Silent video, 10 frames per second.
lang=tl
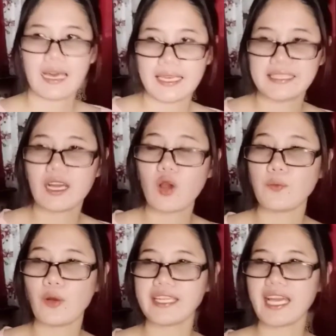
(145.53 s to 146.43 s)
Ay
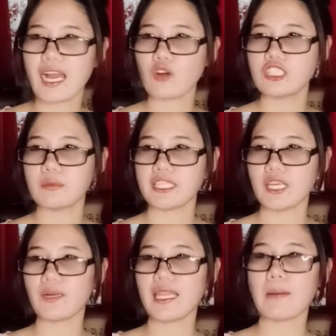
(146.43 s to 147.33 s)
nako po anak, ako naman
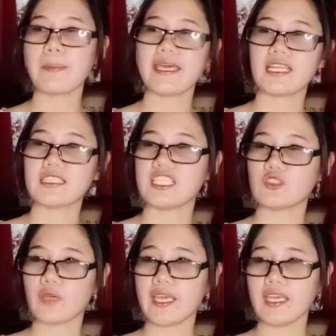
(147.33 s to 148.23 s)
ay eh, walang pera
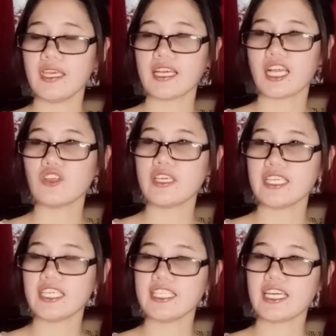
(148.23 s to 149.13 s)
dito eh. Kayo
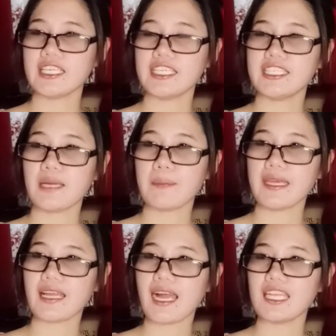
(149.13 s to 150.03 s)
hingi ng hingi ng
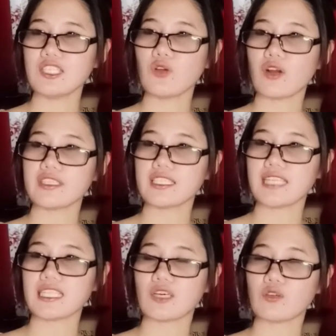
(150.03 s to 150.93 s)
pera, kala ako ay
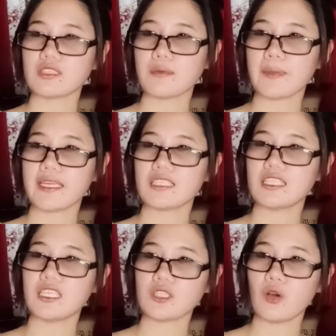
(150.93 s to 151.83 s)
nagdadakot ng pera
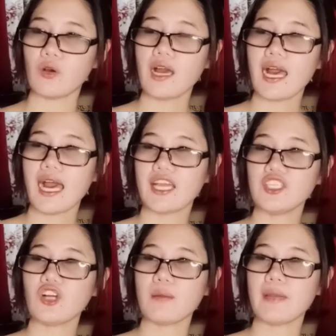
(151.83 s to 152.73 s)
dito. Ang
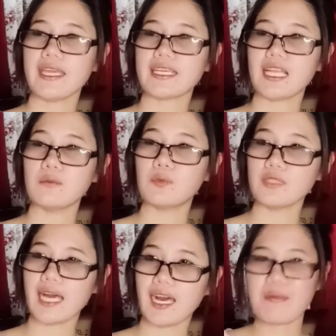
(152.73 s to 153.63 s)
inyong ama ay kalbo
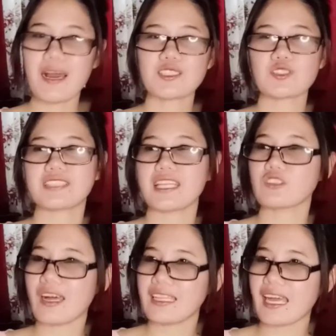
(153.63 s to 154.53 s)
na,
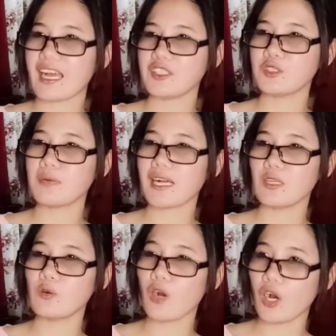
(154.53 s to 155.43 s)
masustentohan lang ang inyong mga
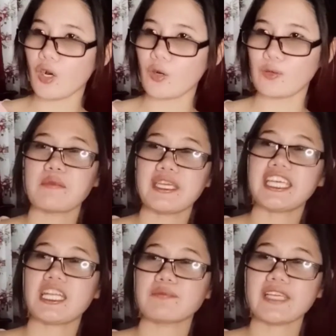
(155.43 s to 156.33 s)
luho. May
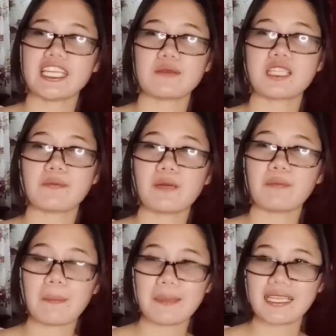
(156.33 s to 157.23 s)
hirap na hirap sa
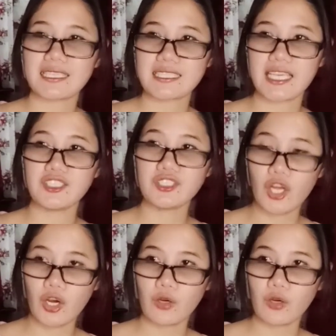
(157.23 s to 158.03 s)
pagpapalaki sa inyo.